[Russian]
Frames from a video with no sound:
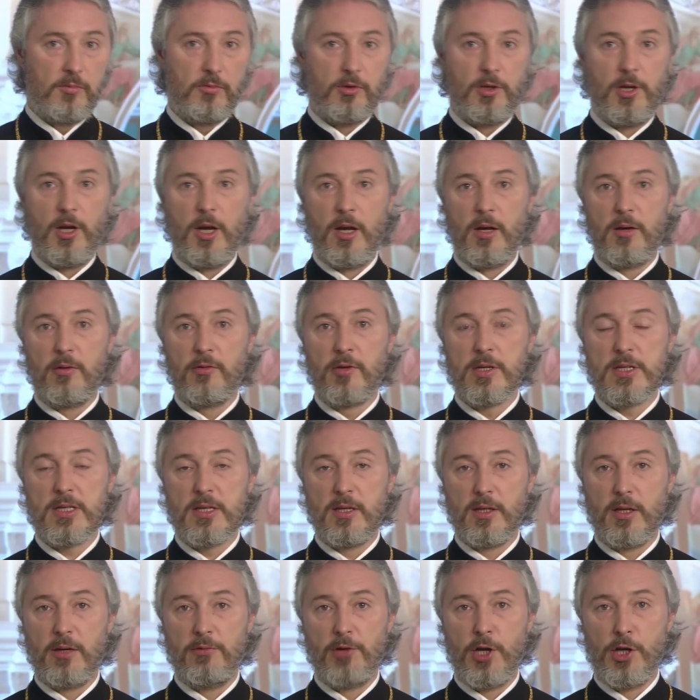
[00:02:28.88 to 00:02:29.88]
Для
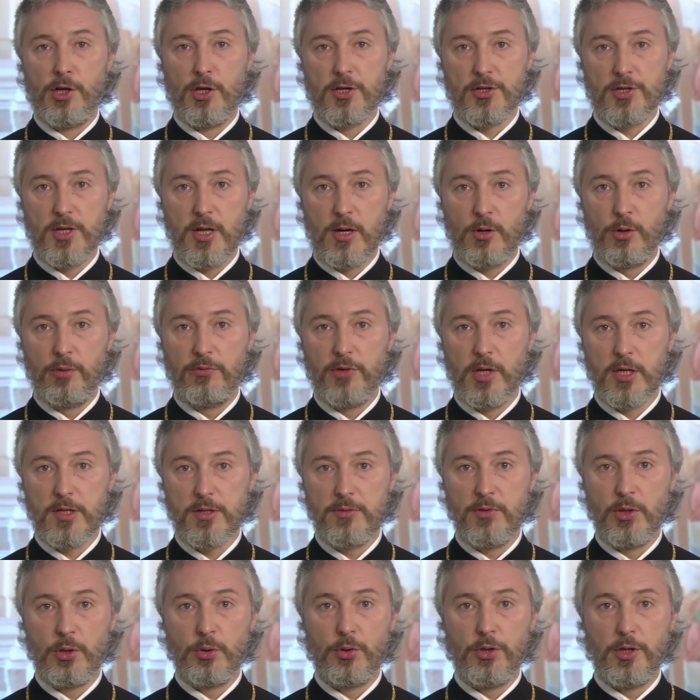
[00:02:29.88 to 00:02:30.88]
восстановления здоровья
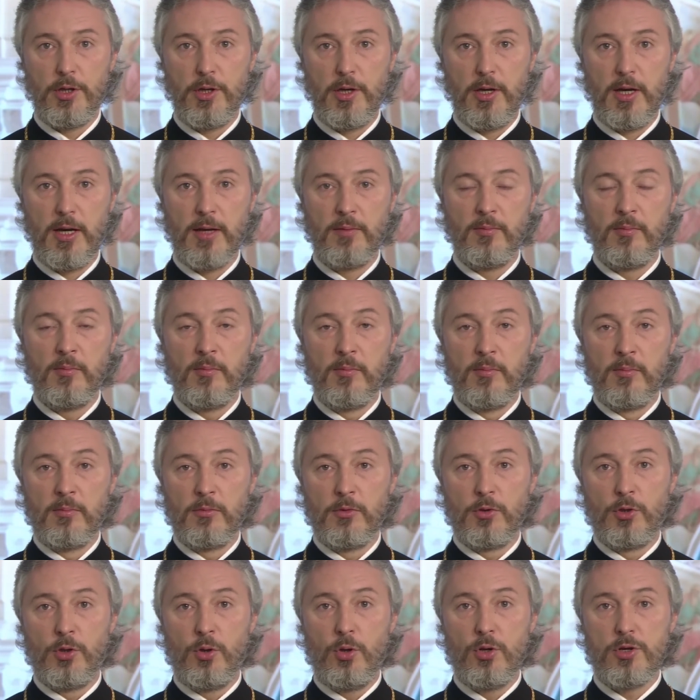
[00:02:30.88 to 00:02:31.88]
святой Иоанн
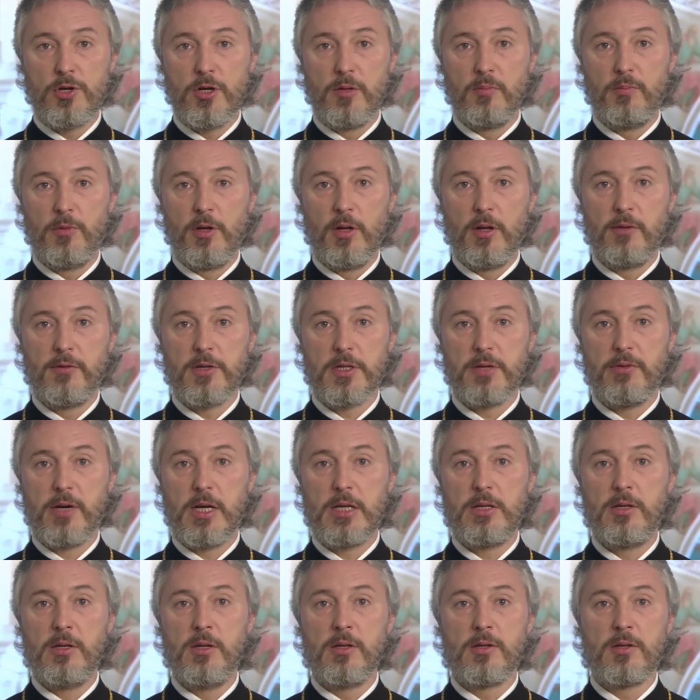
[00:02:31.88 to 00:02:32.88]
должен был
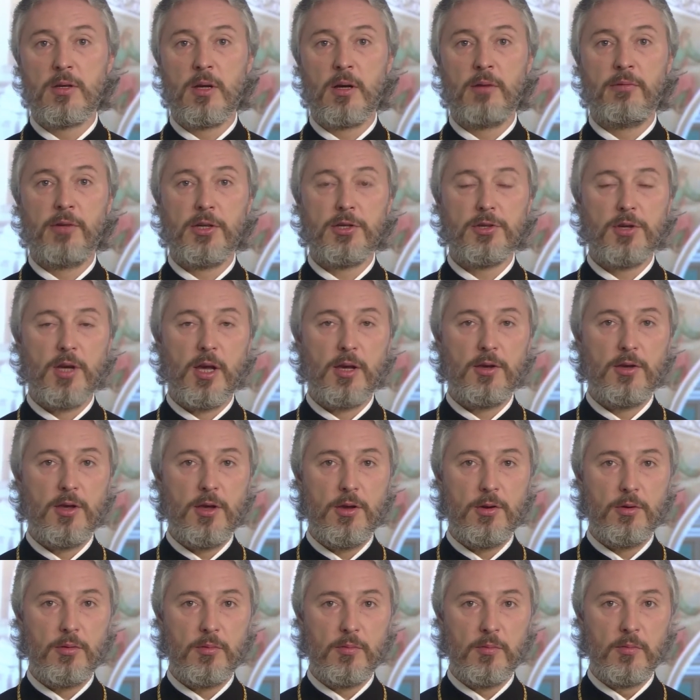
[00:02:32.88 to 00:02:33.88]
возвратиться в
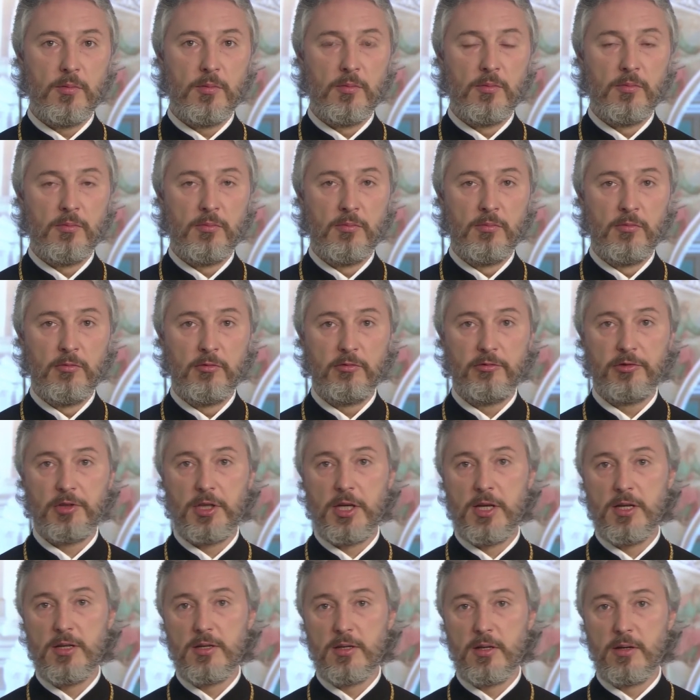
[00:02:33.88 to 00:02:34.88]
Антиохию – в
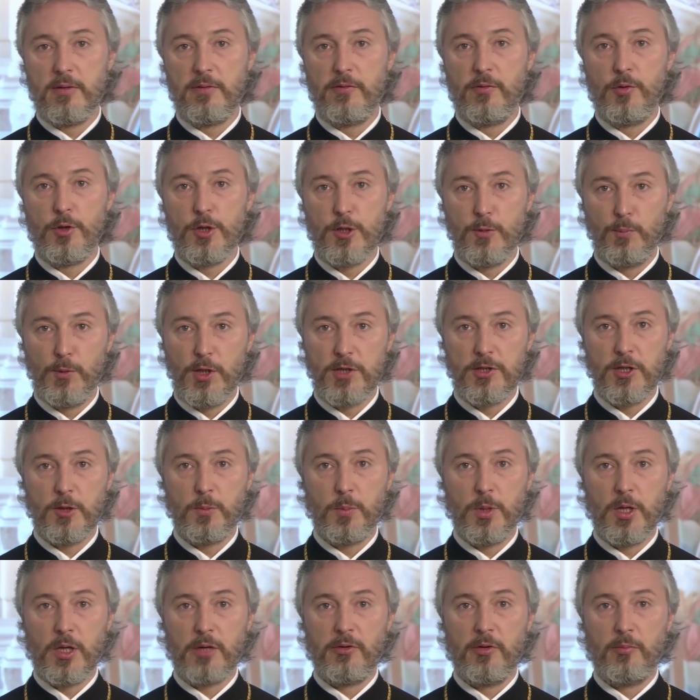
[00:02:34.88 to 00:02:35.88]

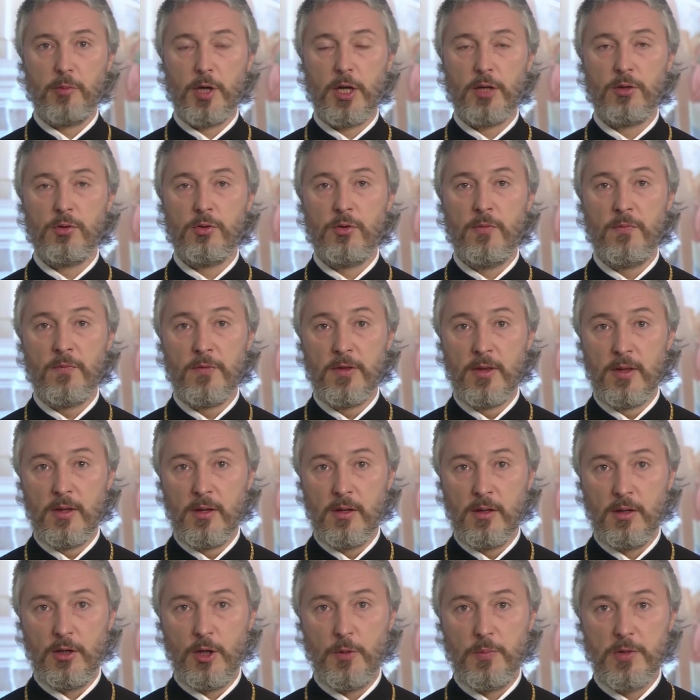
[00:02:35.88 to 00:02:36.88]
381 году
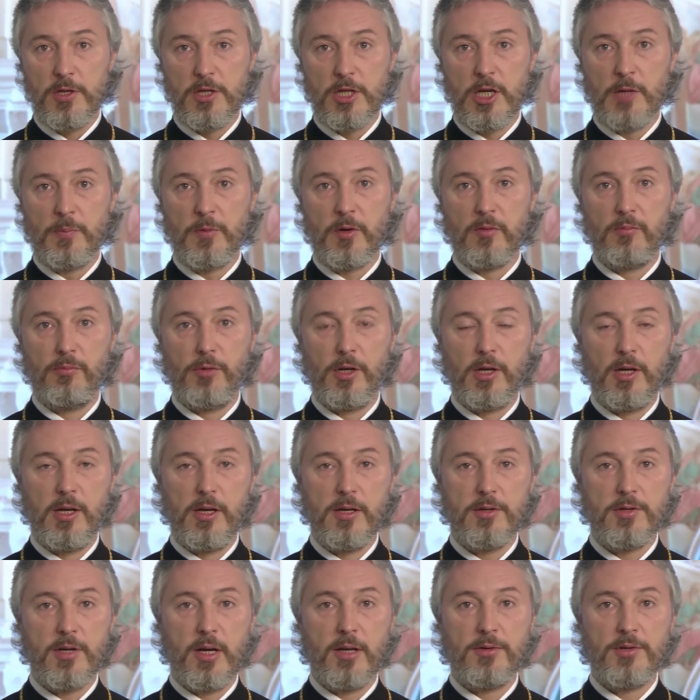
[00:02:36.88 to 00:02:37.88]
епископ
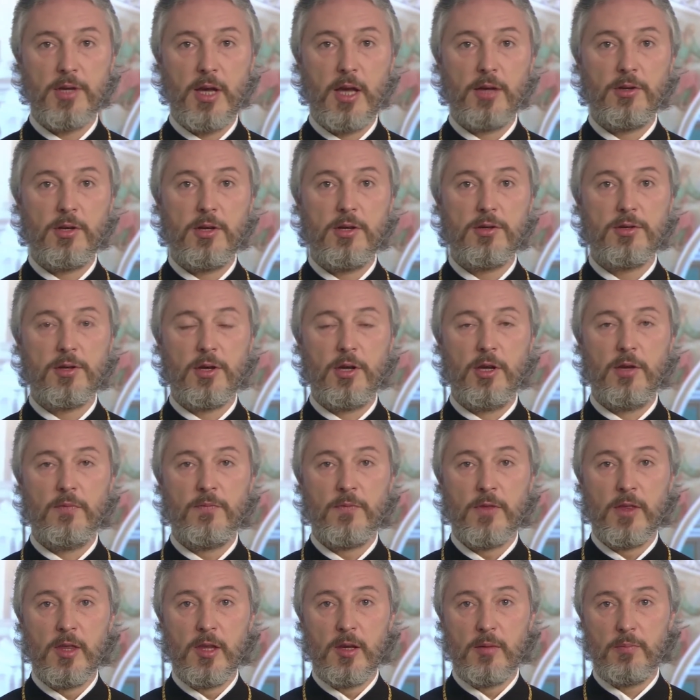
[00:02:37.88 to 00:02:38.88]
Милетий
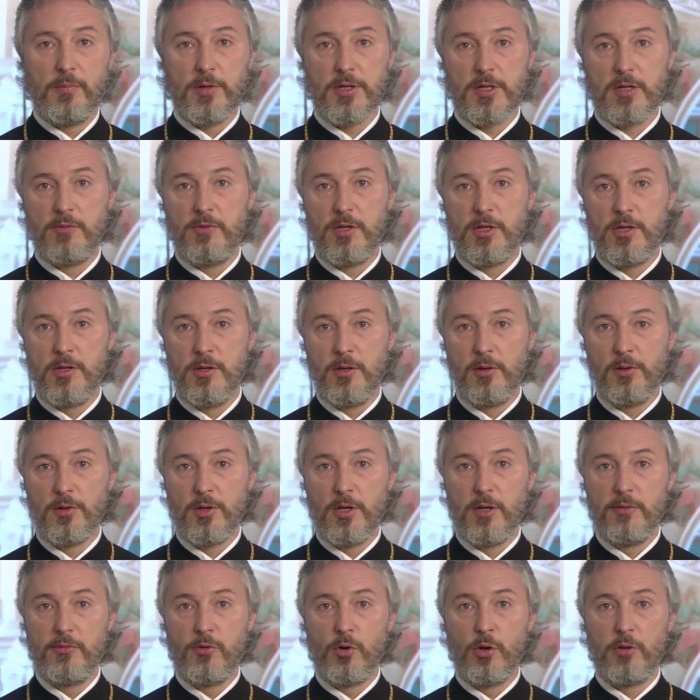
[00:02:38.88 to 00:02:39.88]
Антиохийский посвятил
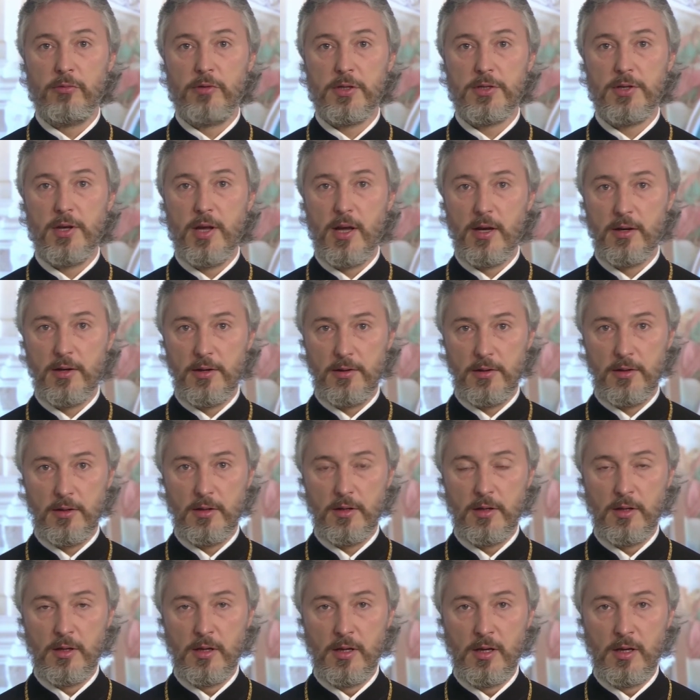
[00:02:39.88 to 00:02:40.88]
его в диакона.